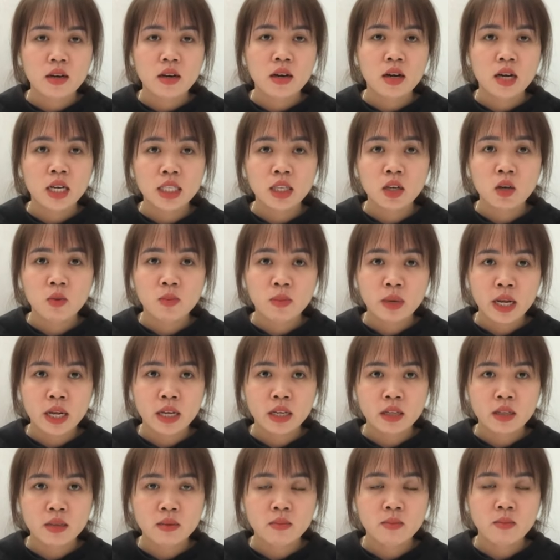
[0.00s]
Ở tập hôm nay
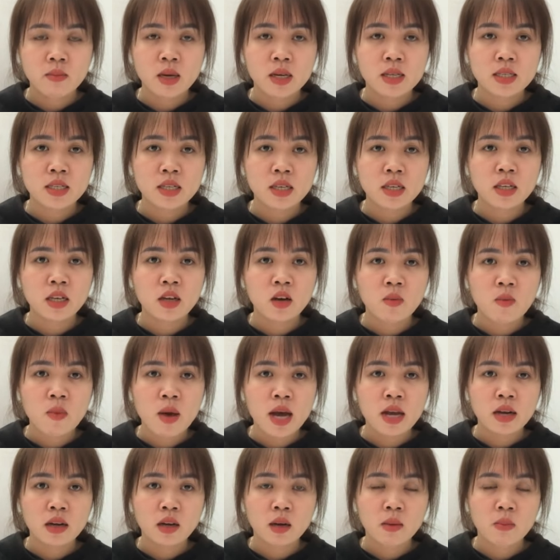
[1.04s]
mình sẽ giới thiệu
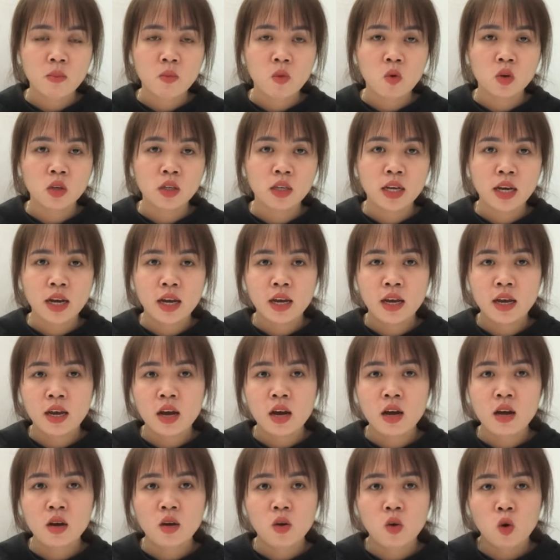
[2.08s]
bạn một cái ờ,
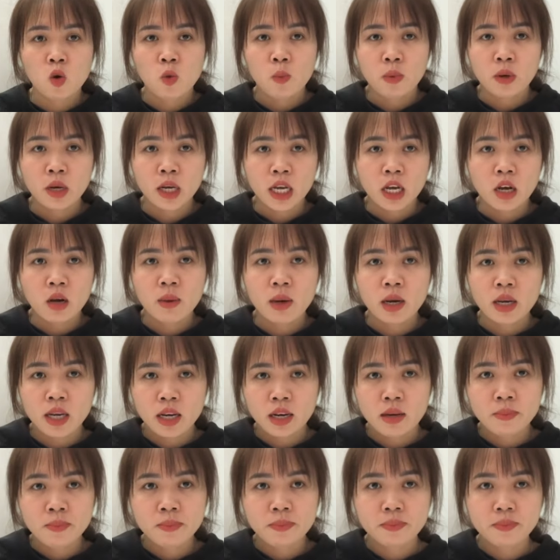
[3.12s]
hộp kẹo các bạn nhé